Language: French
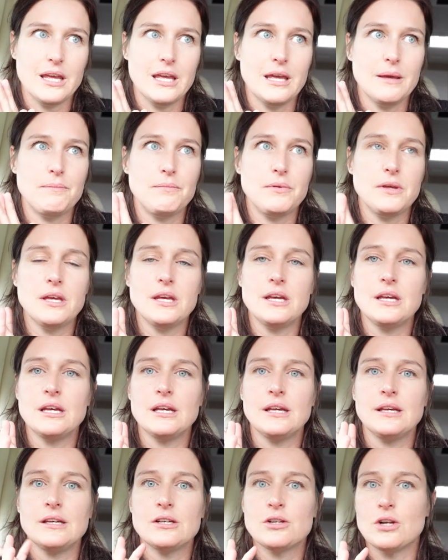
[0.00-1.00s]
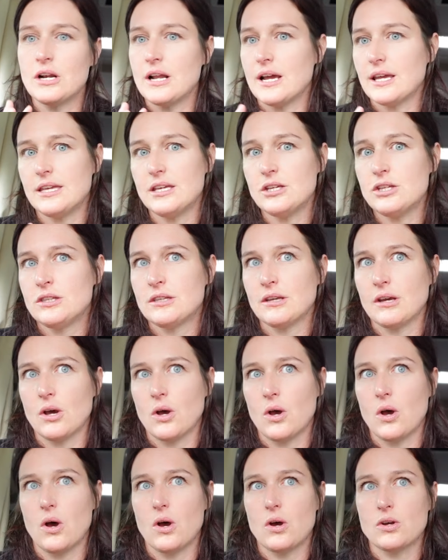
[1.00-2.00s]
Et puis, la guide,
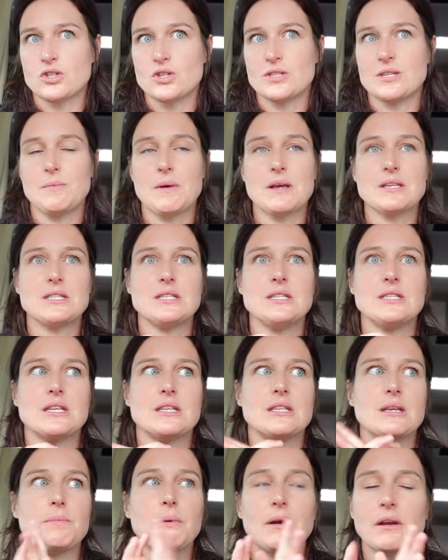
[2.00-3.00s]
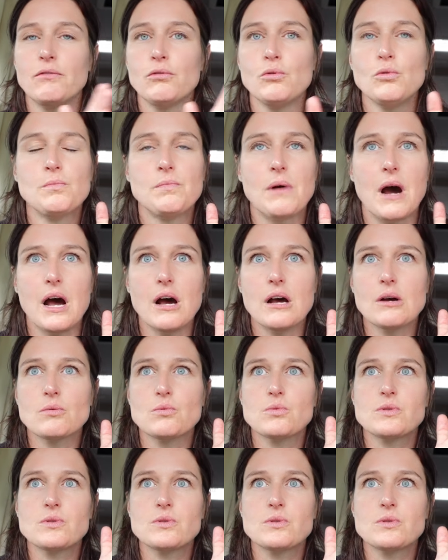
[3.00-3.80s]
euh, je ne sais pas si c'était prévu ou pas,